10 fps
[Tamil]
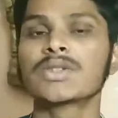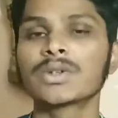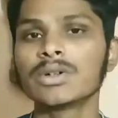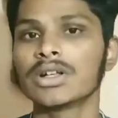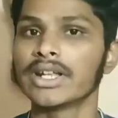
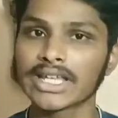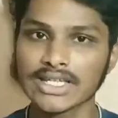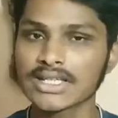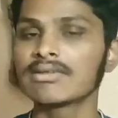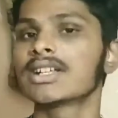ஸோ
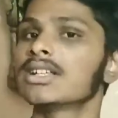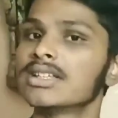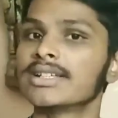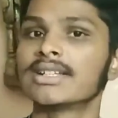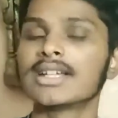நெக்ஸ்ட்
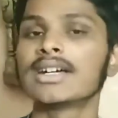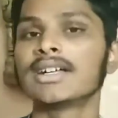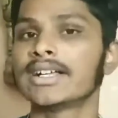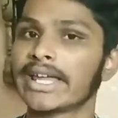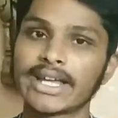வர்றது என்னன்னா
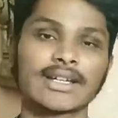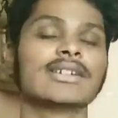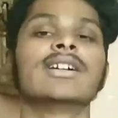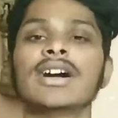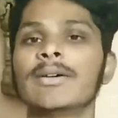டயட்
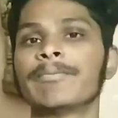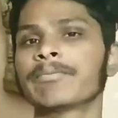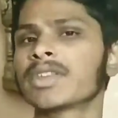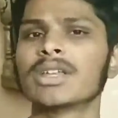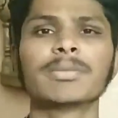ஆ
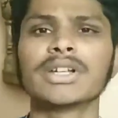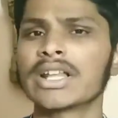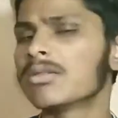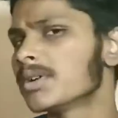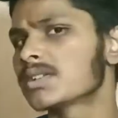இப்போ
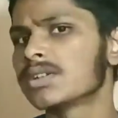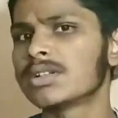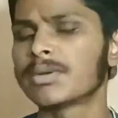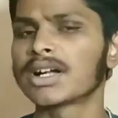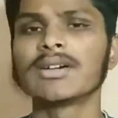நிறைய பேர்
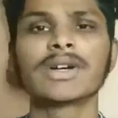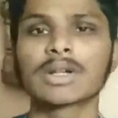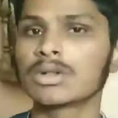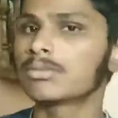சொல்லியிருப்பாங்க ஒர்க்